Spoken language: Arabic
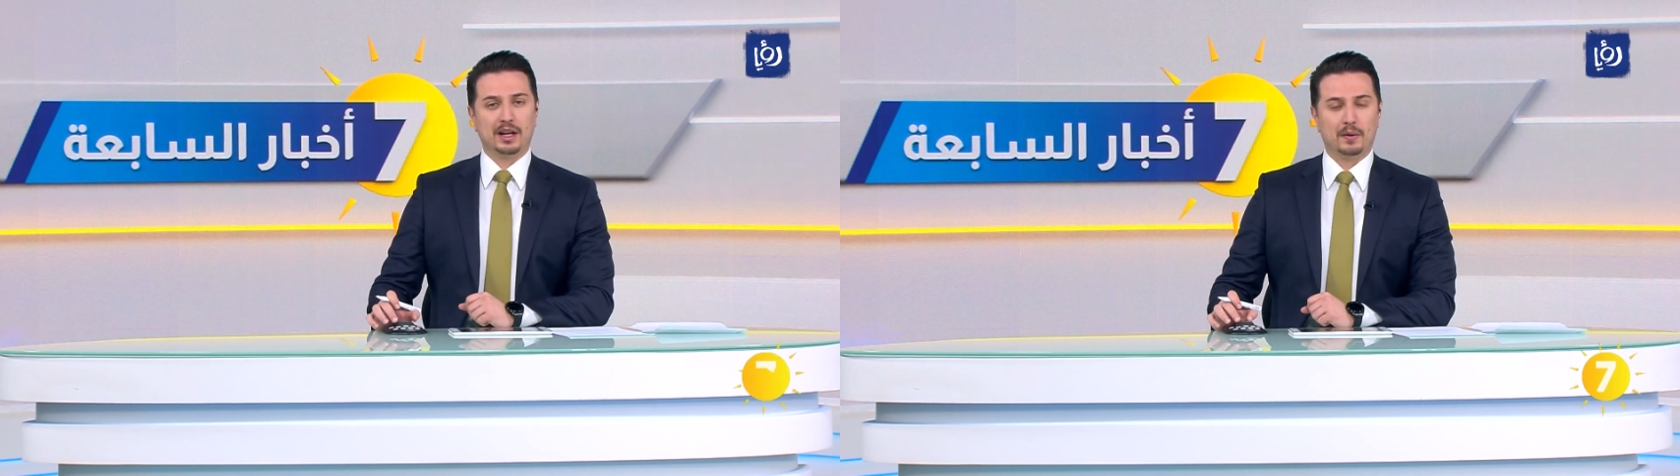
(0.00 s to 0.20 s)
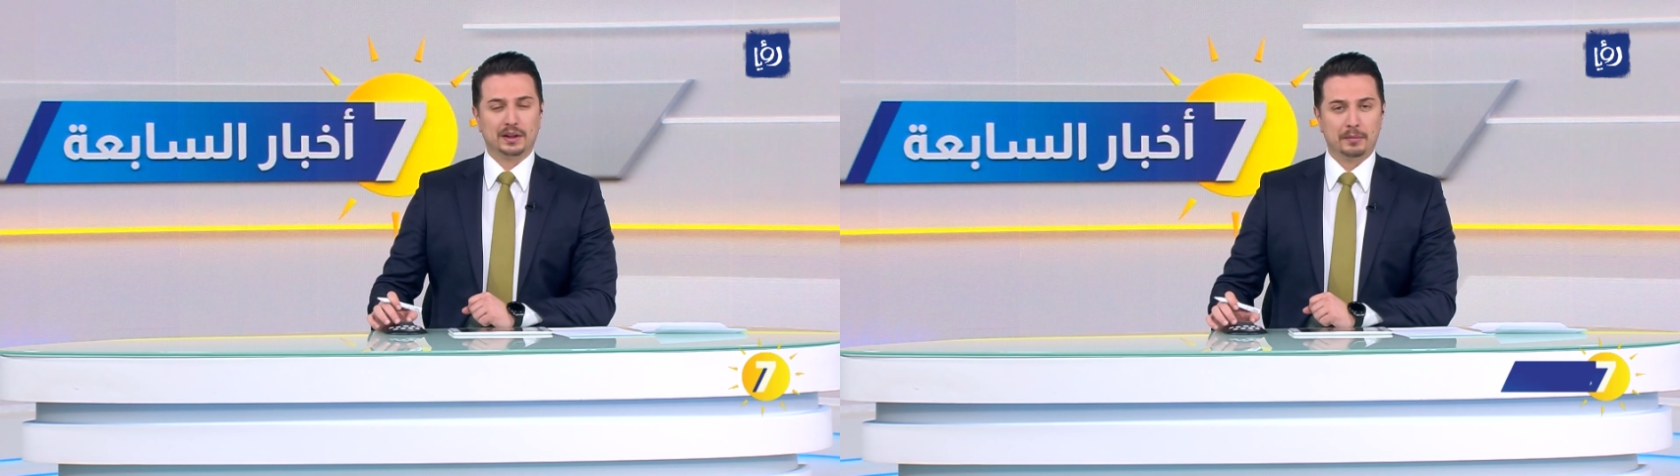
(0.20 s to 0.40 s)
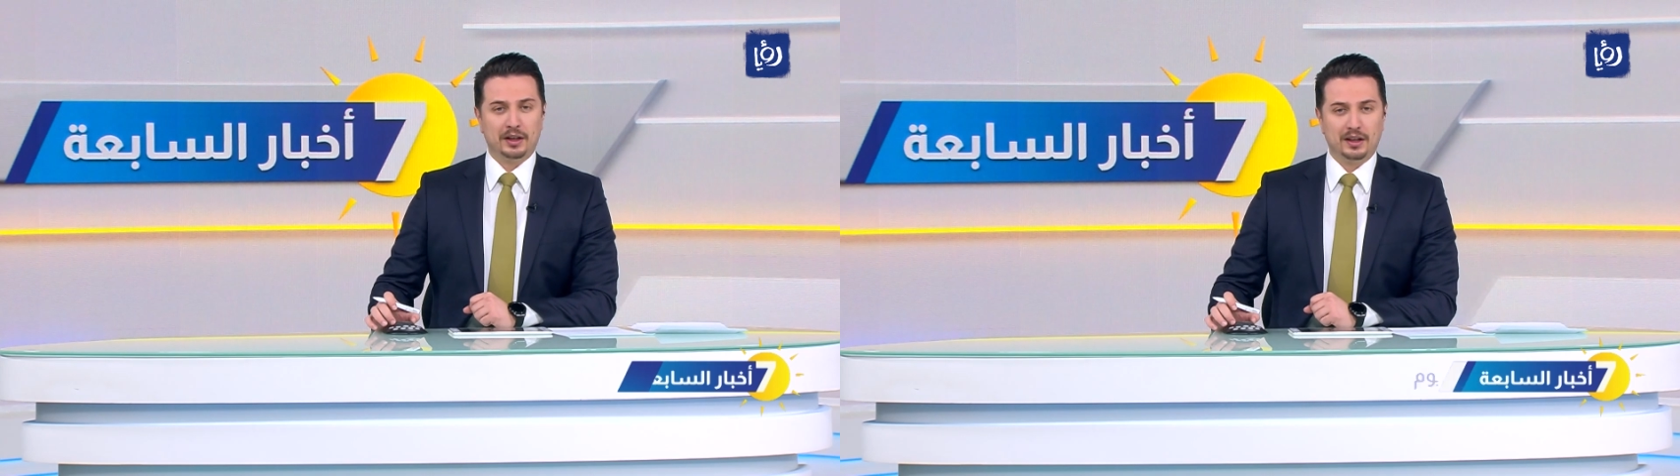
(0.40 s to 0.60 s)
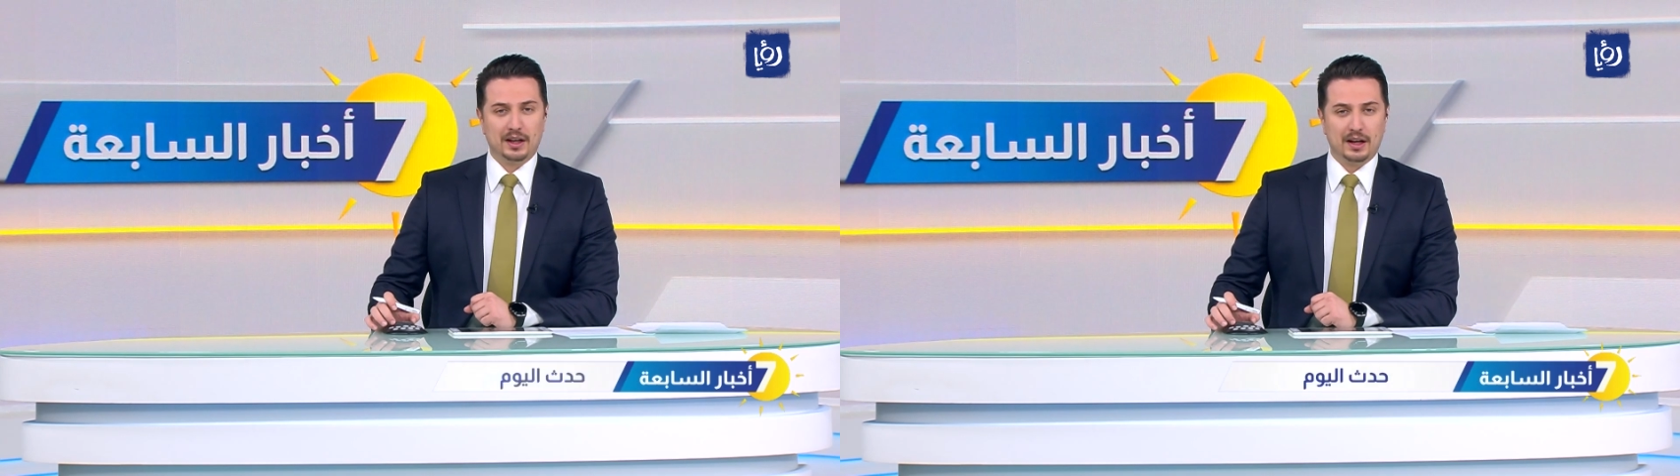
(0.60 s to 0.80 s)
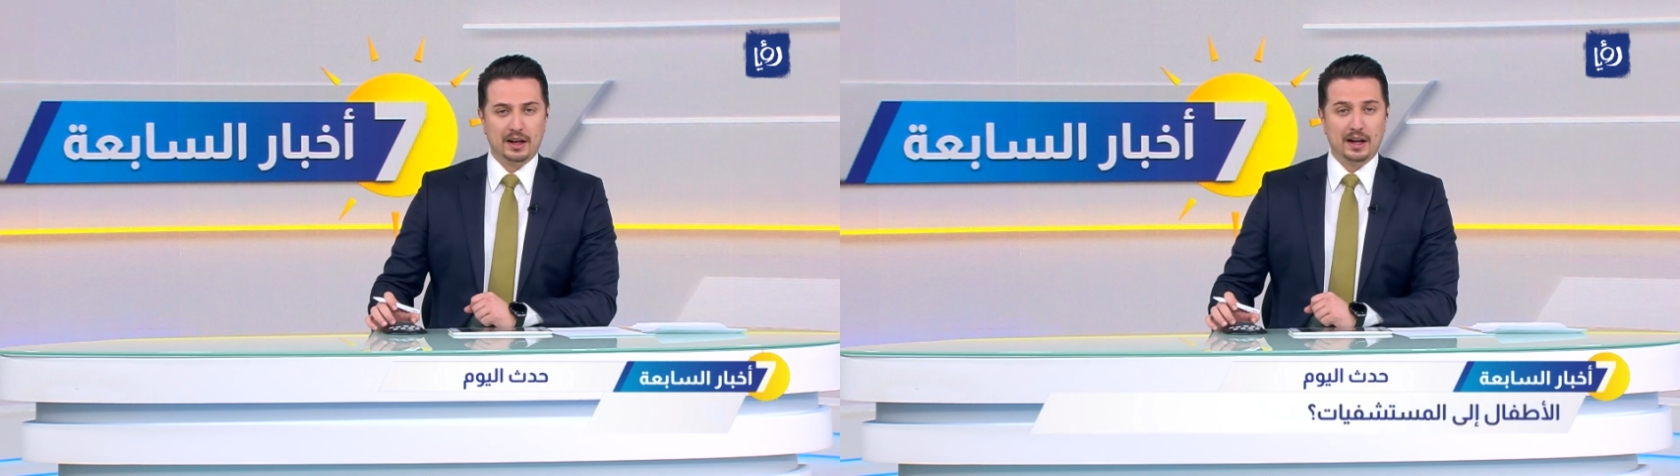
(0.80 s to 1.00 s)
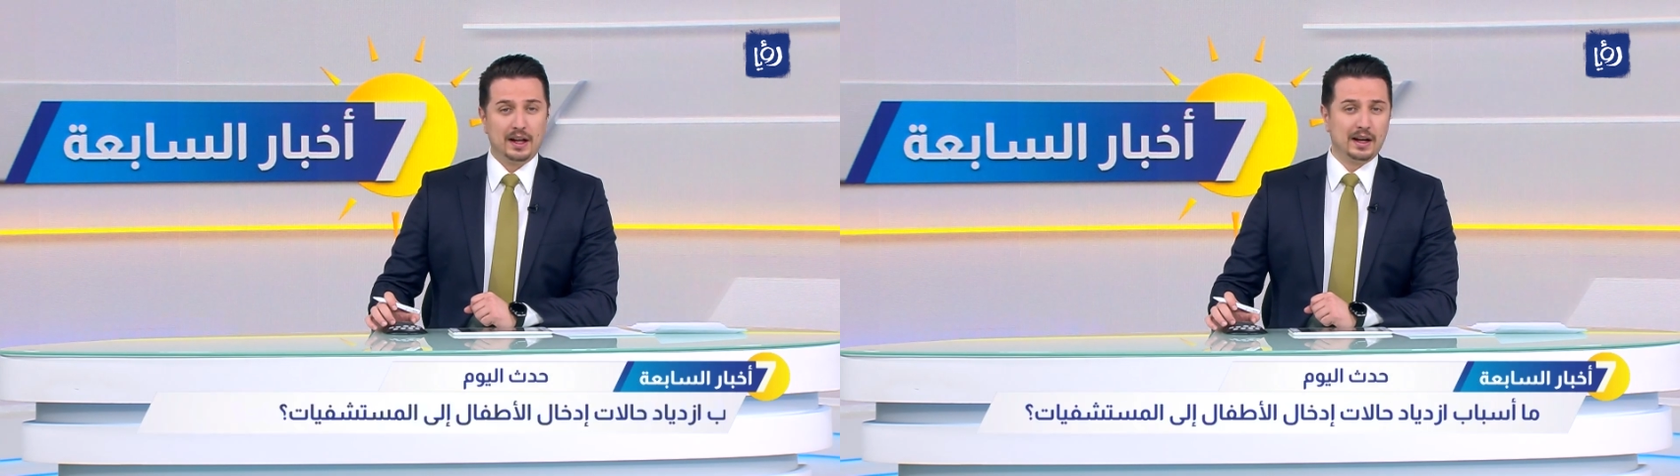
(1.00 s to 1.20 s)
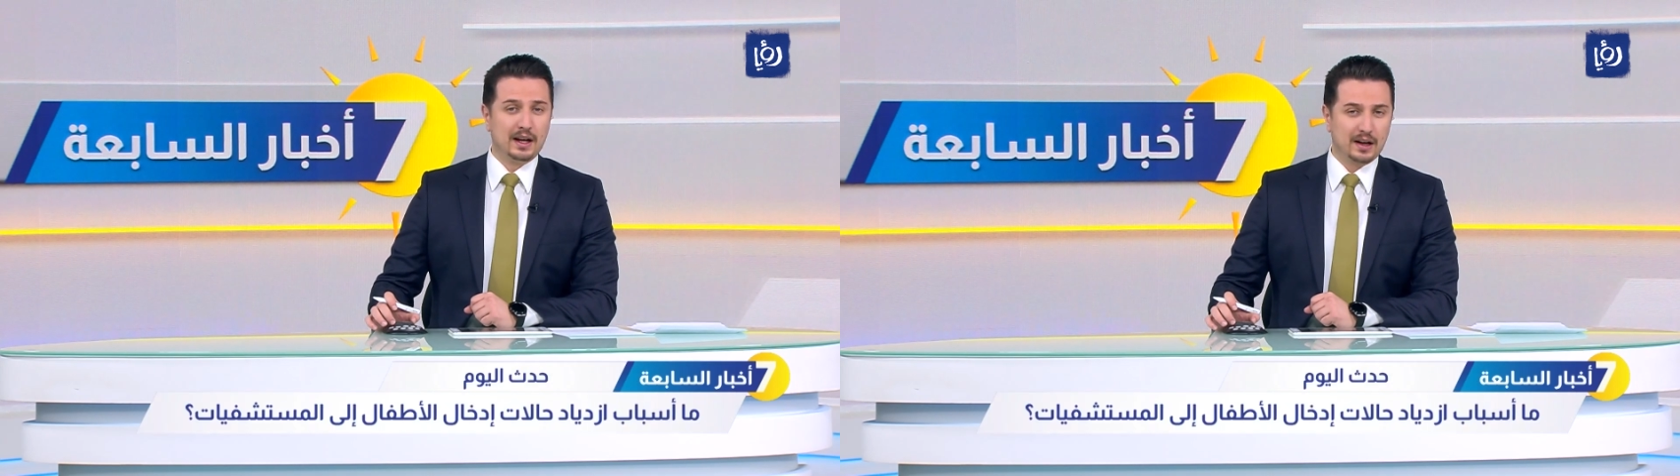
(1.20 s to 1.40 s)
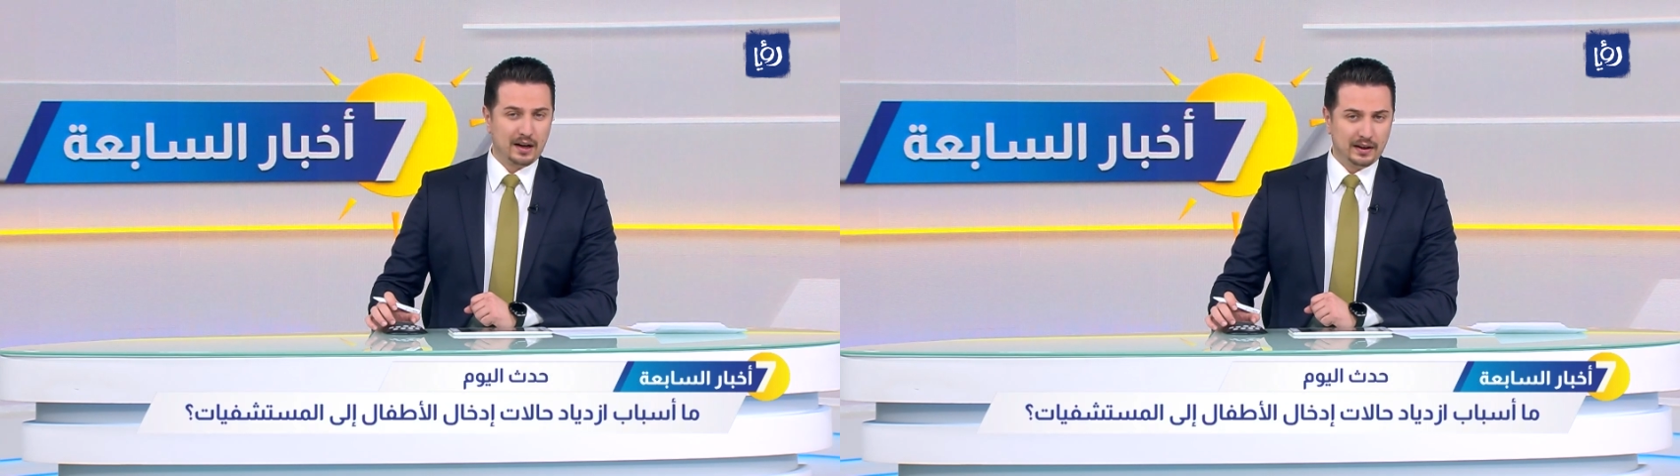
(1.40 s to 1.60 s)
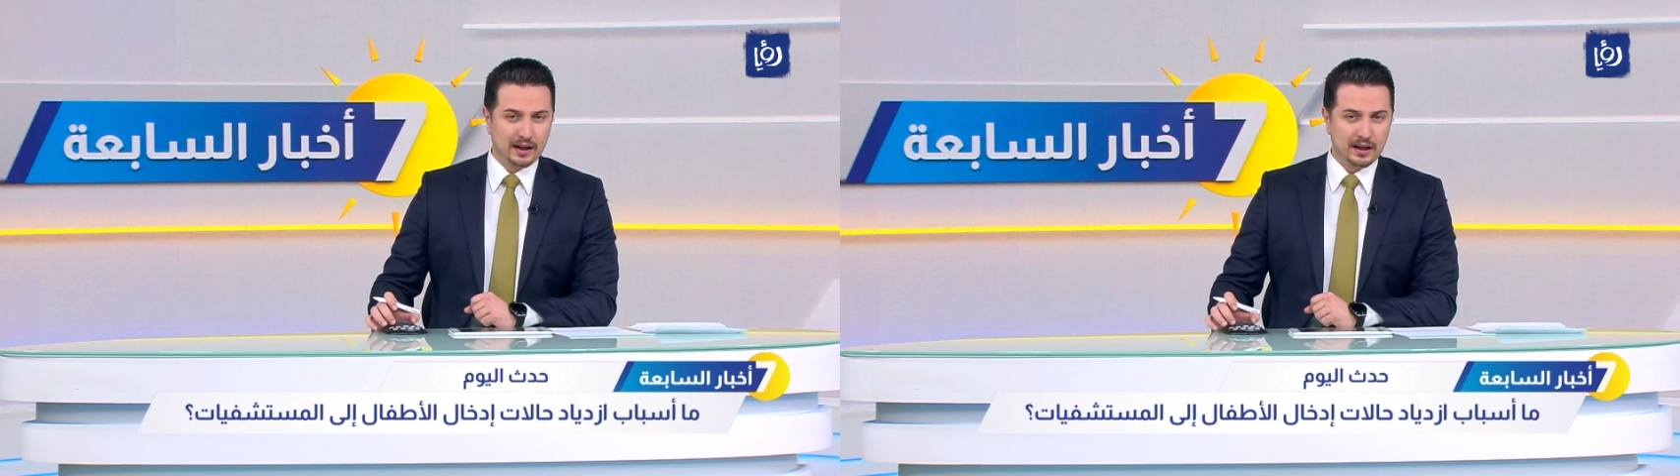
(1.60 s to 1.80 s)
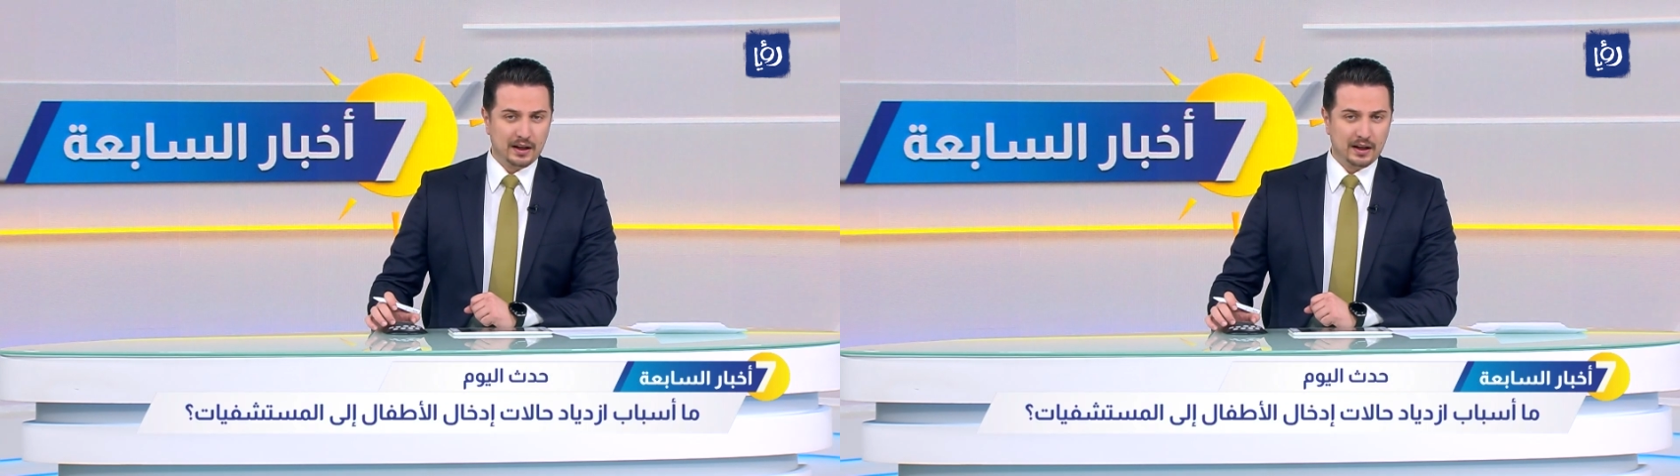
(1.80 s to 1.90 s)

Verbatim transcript: وطبيعية إلا أن آخرين